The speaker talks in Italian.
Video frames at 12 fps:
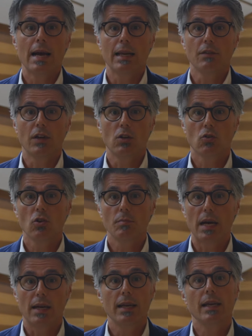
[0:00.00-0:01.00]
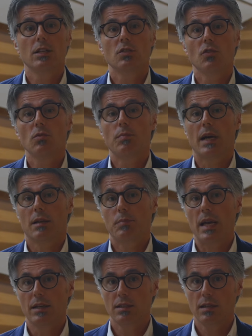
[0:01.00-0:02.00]
a livello globale e di sviluppare
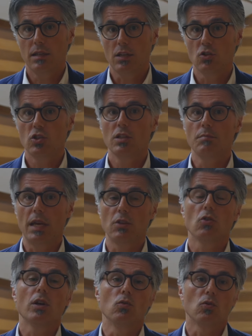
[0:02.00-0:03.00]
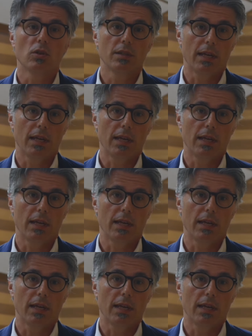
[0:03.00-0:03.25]
piani strategici di medio e lungo